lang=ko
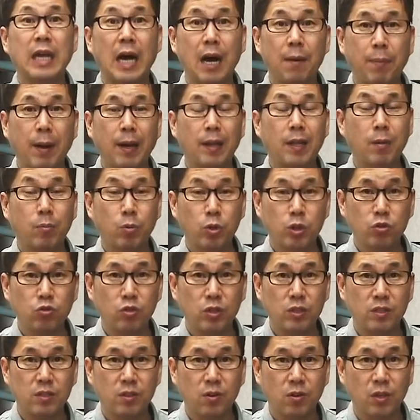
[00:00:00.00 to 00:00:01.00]
다 받아보실 수
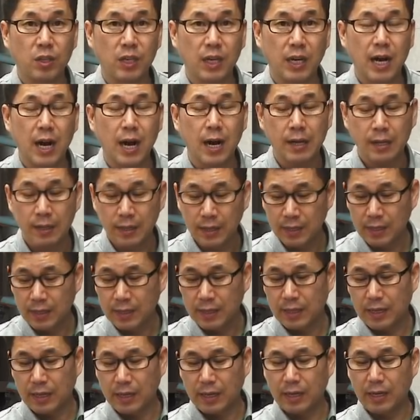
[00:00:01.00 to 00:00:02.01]
있을 거니까
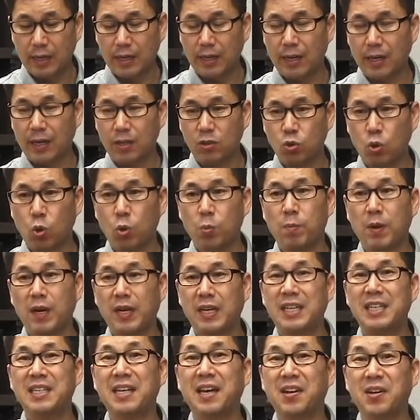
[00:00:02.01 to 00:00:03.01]
아, 조금만
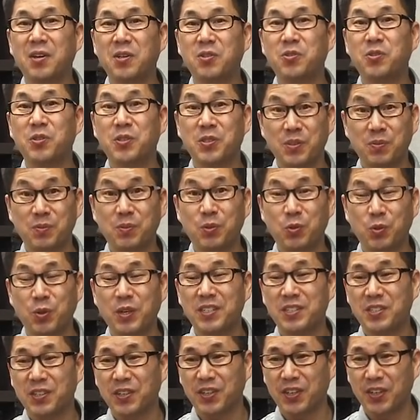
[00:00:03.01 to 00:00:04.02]
기다려 주셨으면
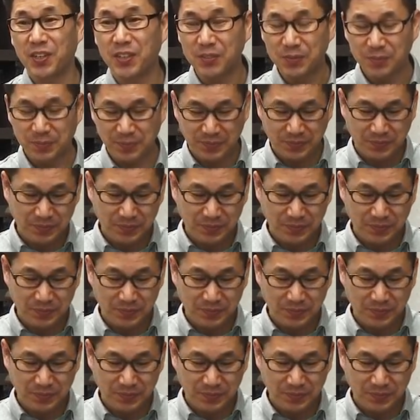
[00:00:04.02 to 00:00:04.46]
좋겠어요.